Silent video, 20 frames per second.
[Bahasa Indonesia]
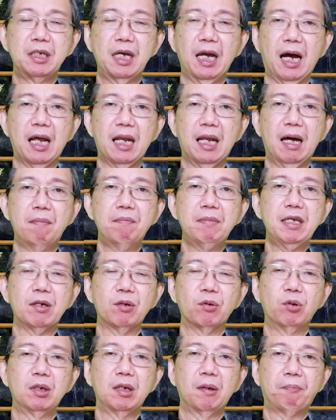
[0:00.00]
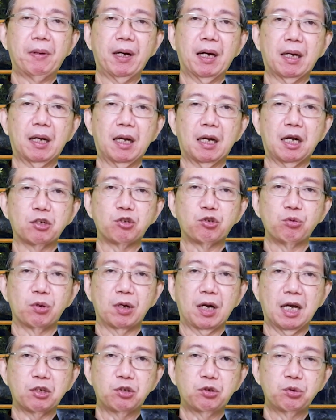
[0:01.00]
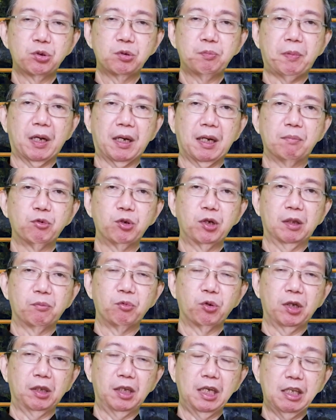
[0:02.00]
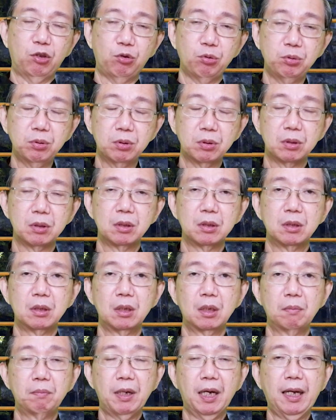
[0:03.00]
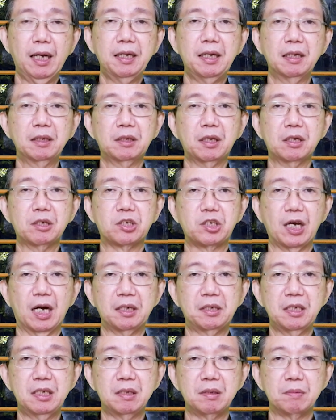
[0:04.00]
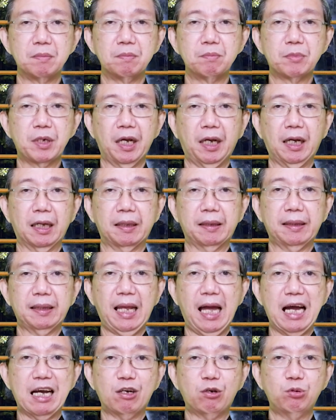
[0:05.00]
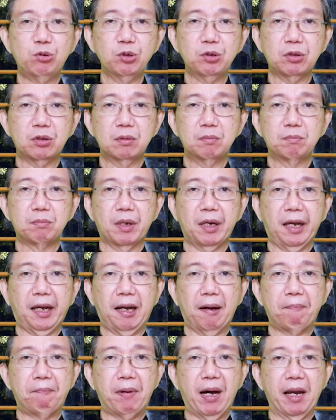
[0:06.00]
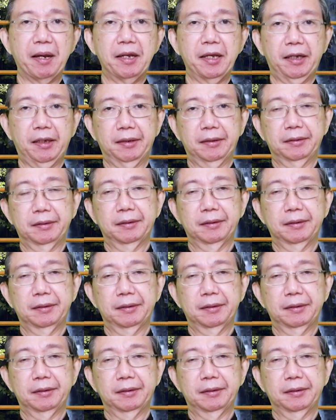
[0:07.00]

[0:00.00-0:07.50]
dialami oleh para rasul-rasul, para murid-murid itu, maka yang terjadi mereka takut, mereka panik.